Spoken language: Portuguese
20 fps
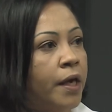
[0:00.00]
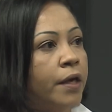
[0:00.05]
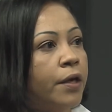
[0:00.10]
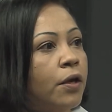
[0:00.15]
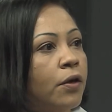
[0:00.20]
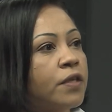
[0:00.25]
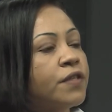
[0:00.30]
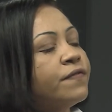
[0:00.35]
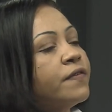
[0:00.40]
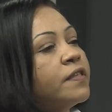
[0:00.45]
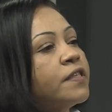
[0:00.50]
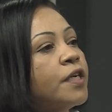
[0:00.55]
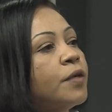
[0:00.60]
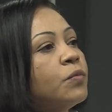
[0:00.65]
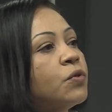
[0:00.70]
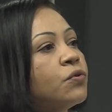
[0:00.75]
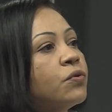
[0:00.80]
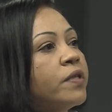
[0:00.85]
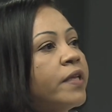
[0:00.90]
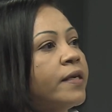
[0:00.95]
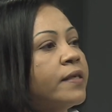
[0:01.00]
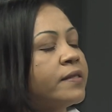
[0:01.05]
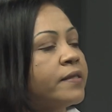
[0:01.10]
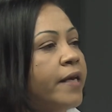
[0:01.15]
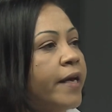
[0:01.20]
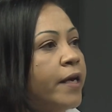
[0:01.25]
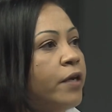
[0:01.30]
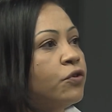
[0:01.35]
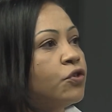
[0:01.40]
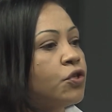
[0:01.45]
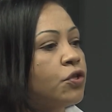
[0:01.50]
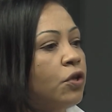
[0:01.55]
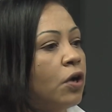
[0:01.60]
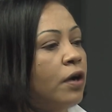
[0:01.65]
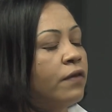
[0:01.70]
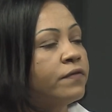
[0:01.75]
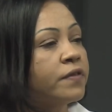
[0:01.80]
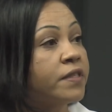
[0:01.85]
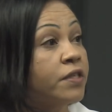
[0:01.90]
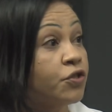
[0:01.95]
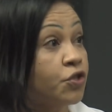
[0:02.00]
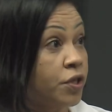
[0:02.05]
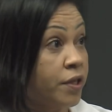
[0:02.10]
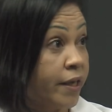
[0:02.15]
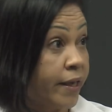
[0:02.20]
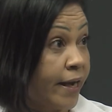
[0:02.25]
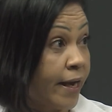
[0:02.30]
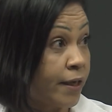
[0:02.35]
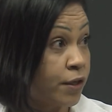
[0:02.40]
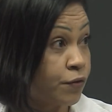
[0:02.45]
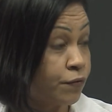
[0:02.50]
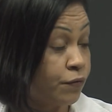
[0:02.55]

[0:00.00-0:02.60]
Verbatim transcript: nós fizemos o desenho de novos itinerários